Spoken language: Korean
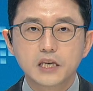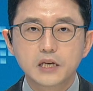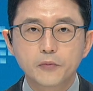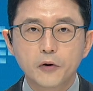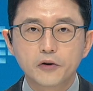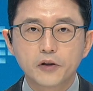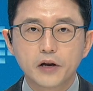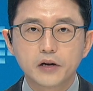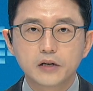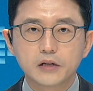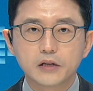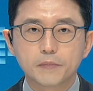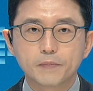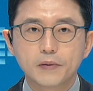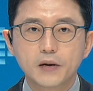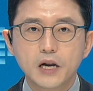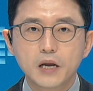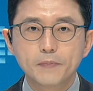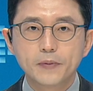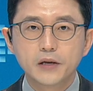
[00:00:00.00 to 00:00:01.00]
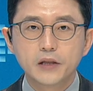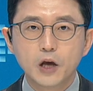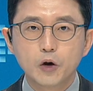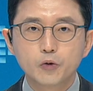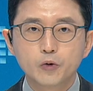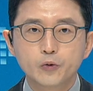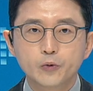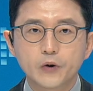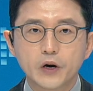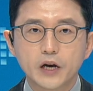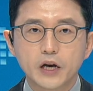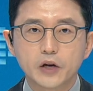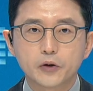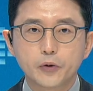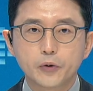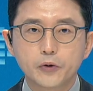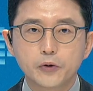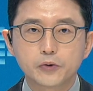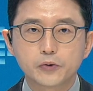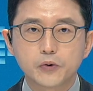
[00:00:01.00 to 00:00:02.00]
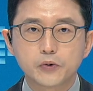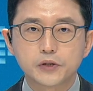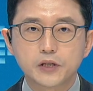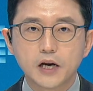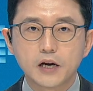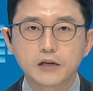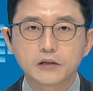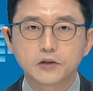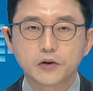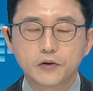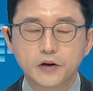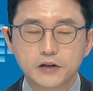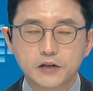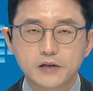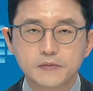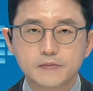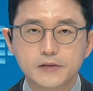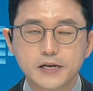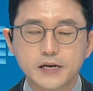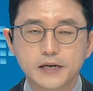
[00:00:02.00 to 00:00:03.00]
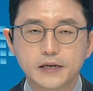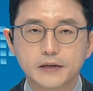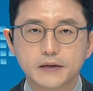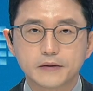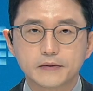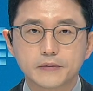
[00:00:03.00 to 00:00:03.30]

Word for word: 이번에는 필리핀 해군과의 교류 소식 전해드립니다.